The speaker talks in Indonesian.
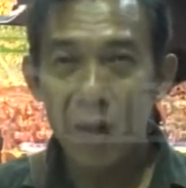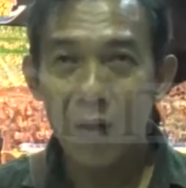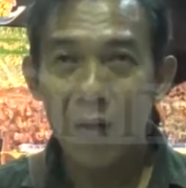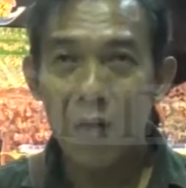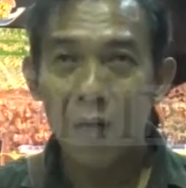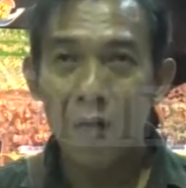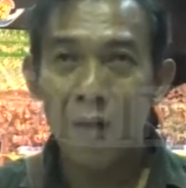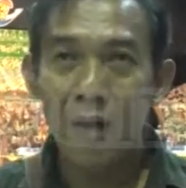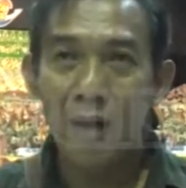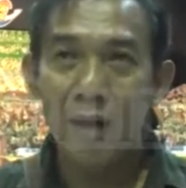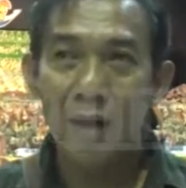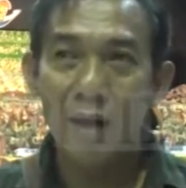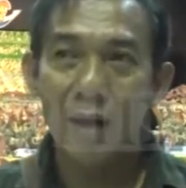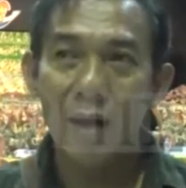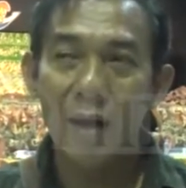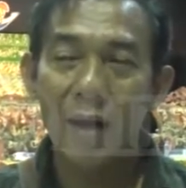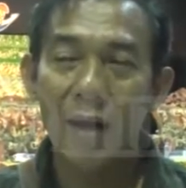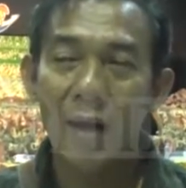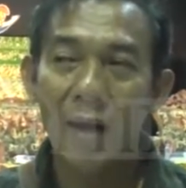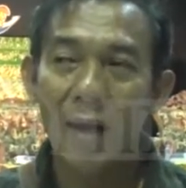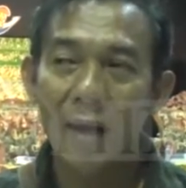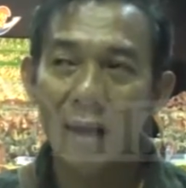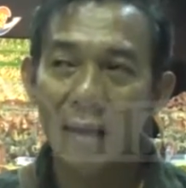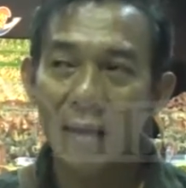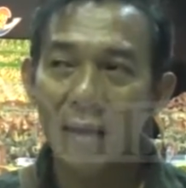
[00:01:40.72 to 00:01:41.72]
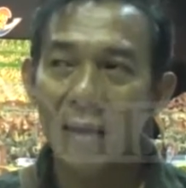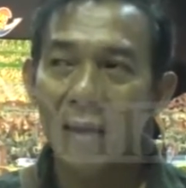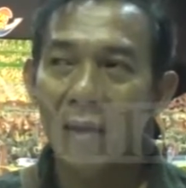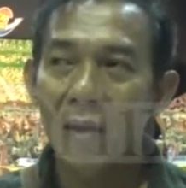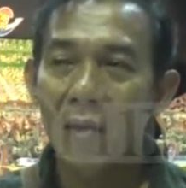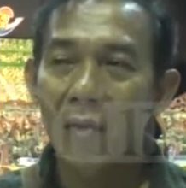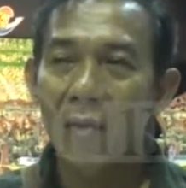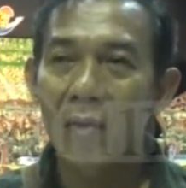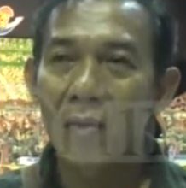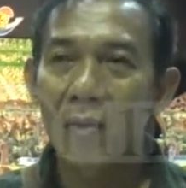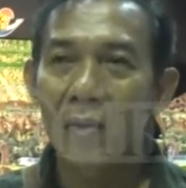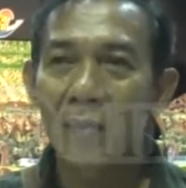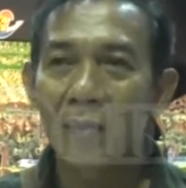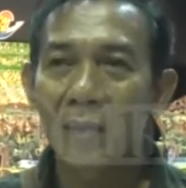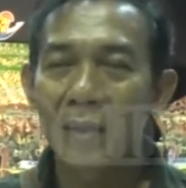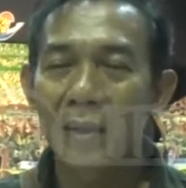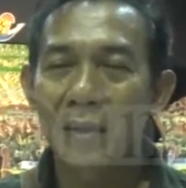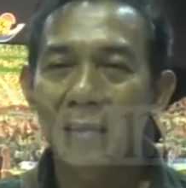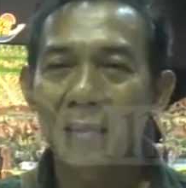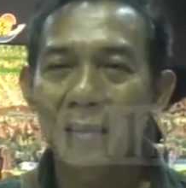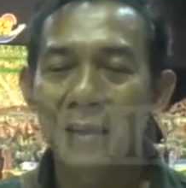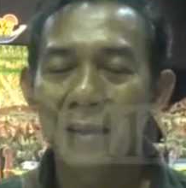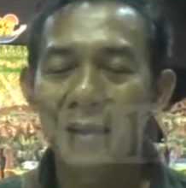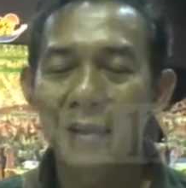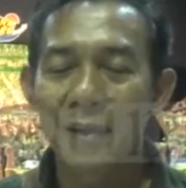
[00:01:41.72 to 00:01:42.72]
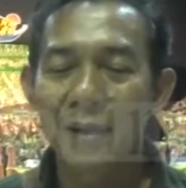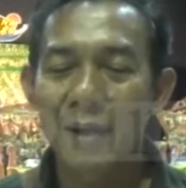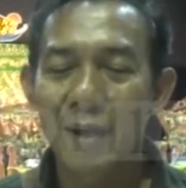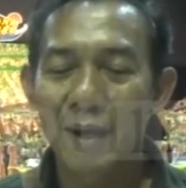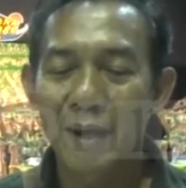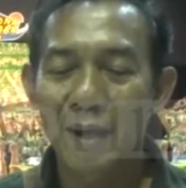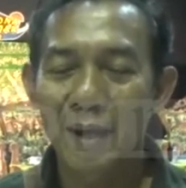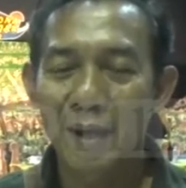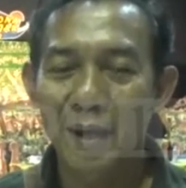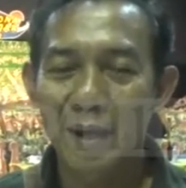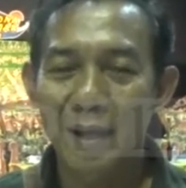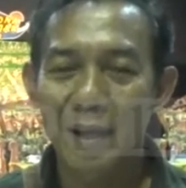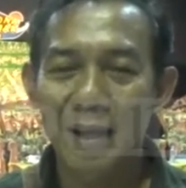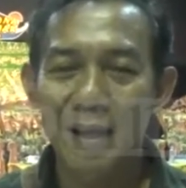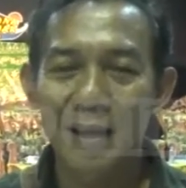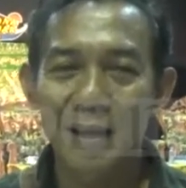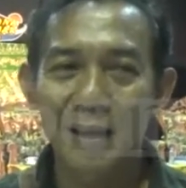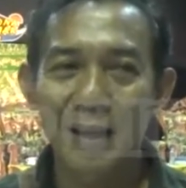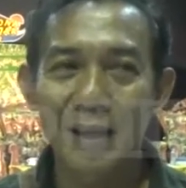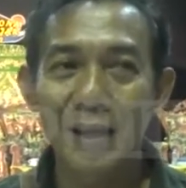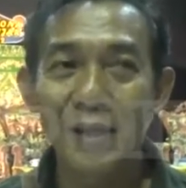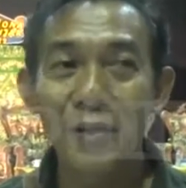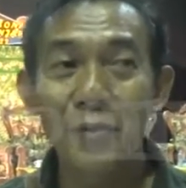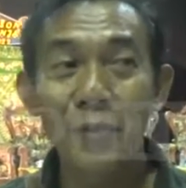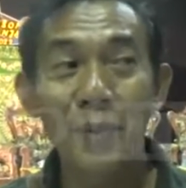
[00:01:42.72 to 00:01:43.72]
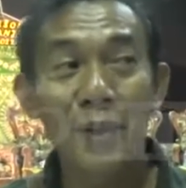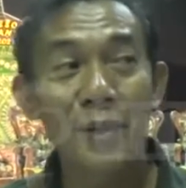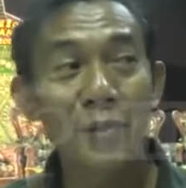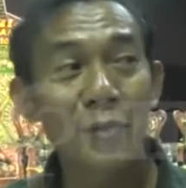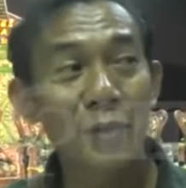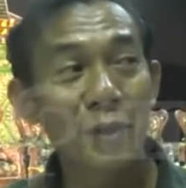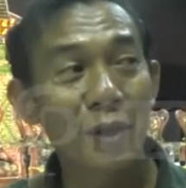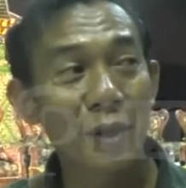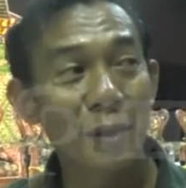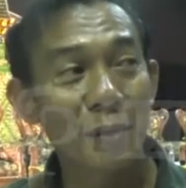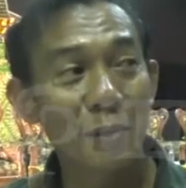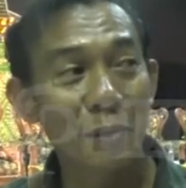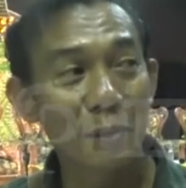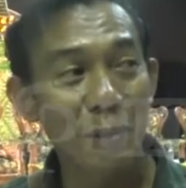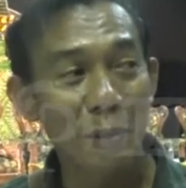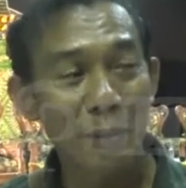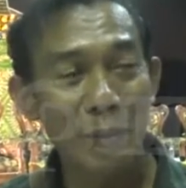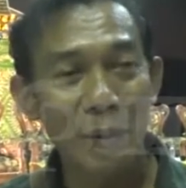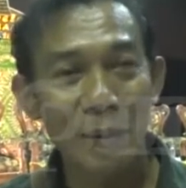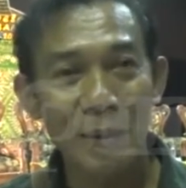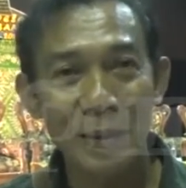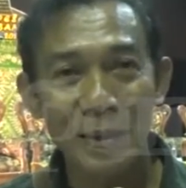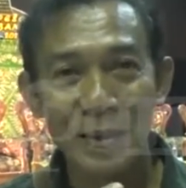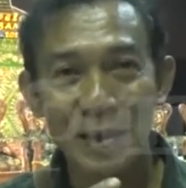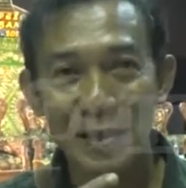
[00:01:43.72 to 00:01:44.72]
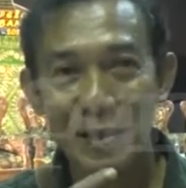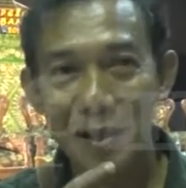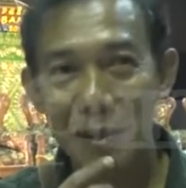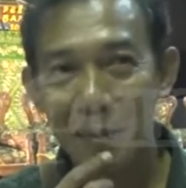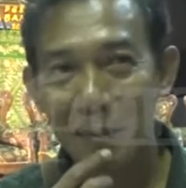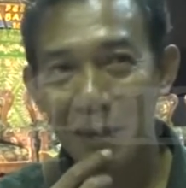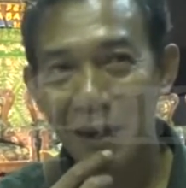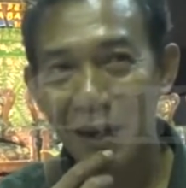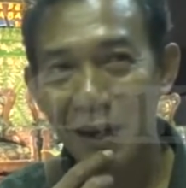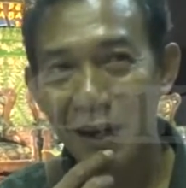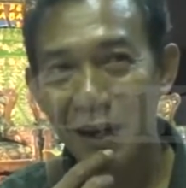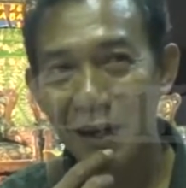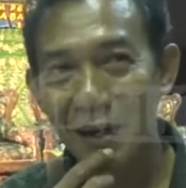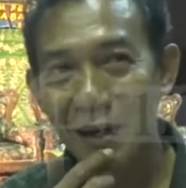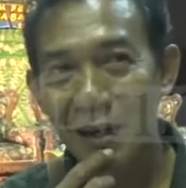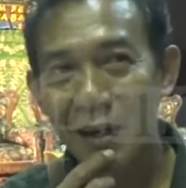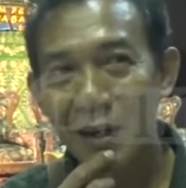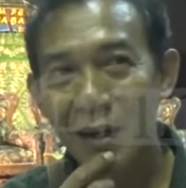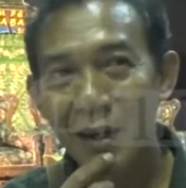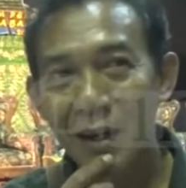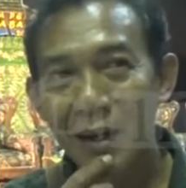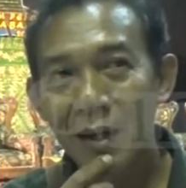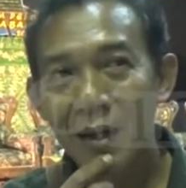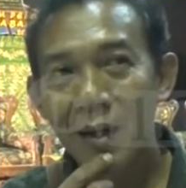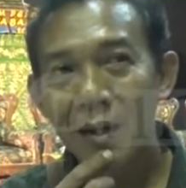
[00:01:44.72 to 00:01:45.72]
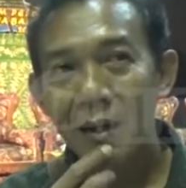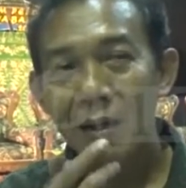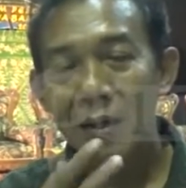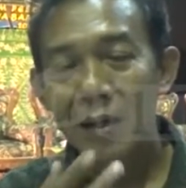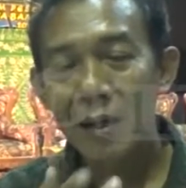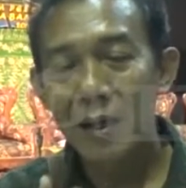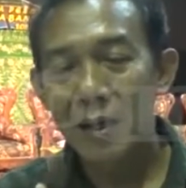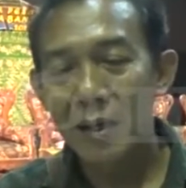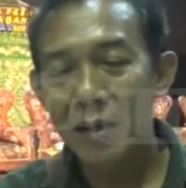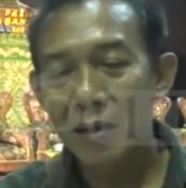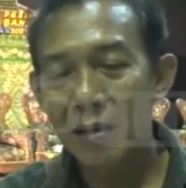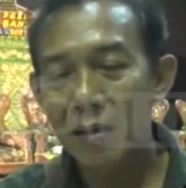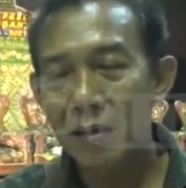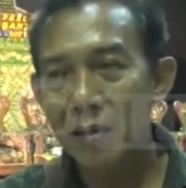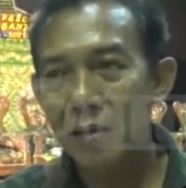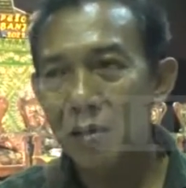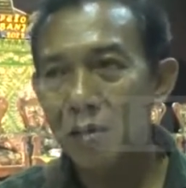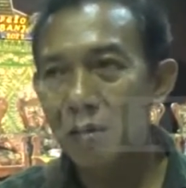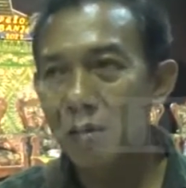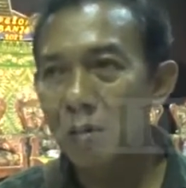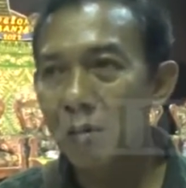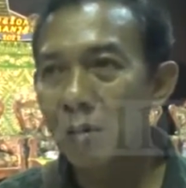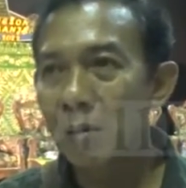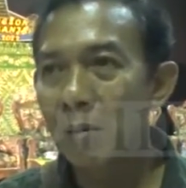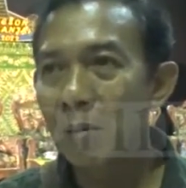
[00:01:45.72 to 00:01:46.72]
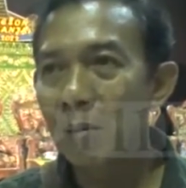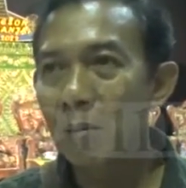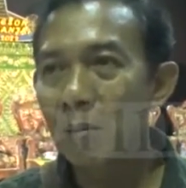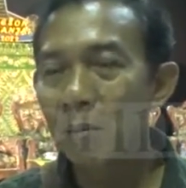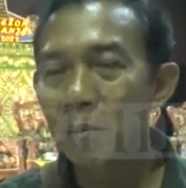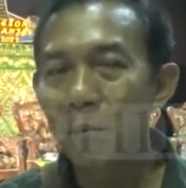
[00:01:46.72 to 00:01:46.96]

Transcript: kalau langkah-langkahnya kalau teman-teman di daerah tadi sebenarnya sudah beberapa saya sampaikan ya uh,